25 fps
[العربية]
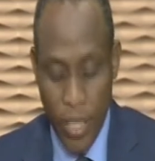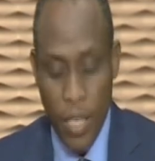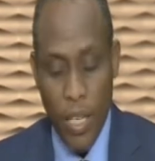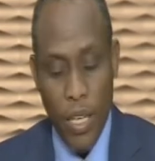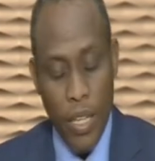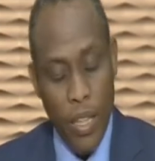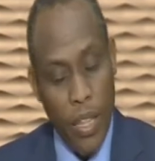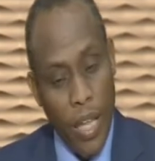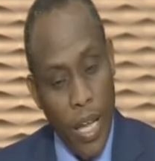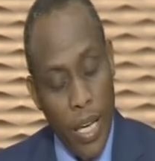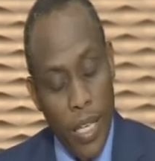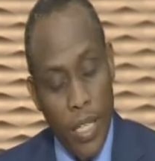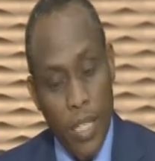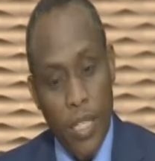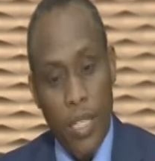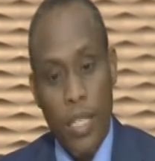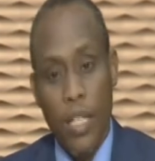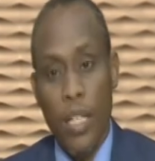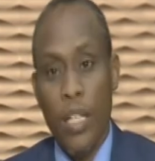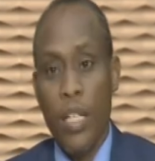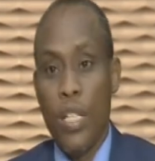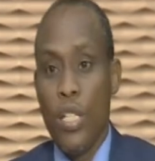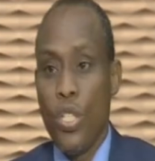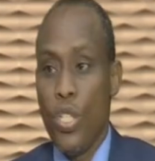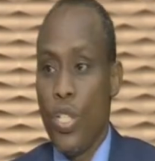لذلك
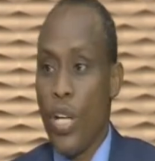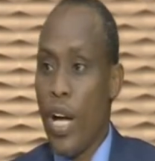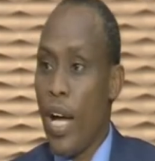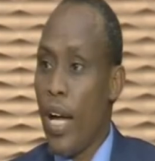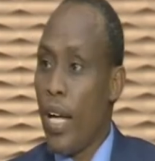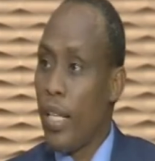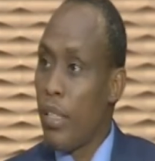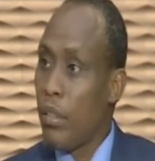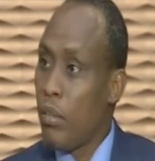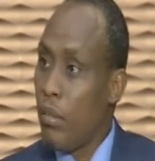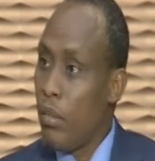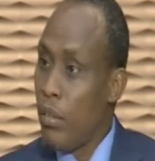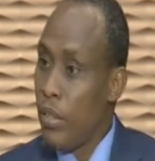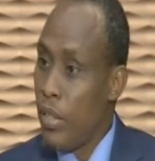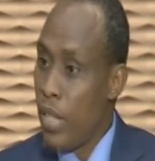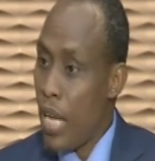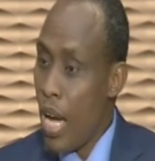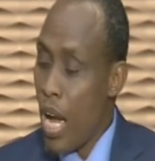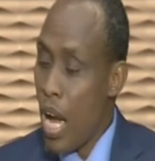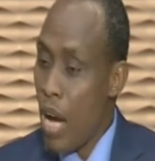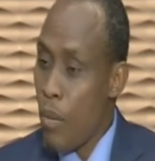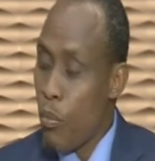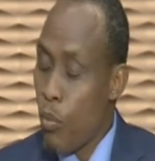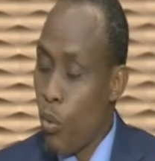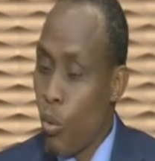جاء,
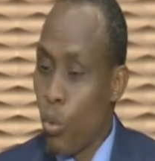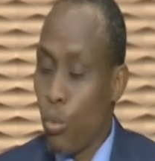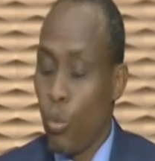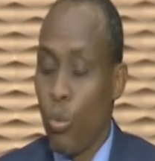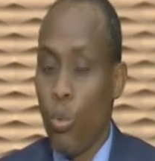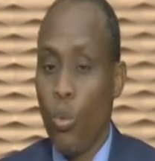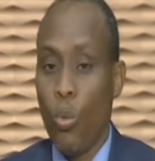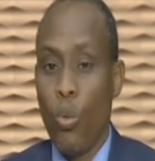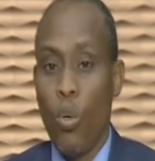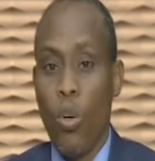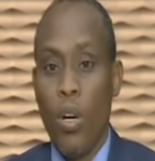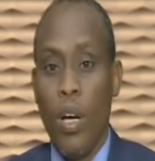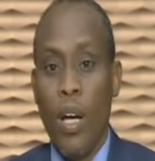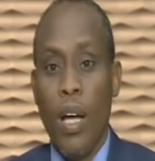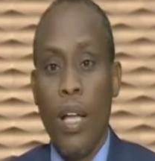جاء موضوع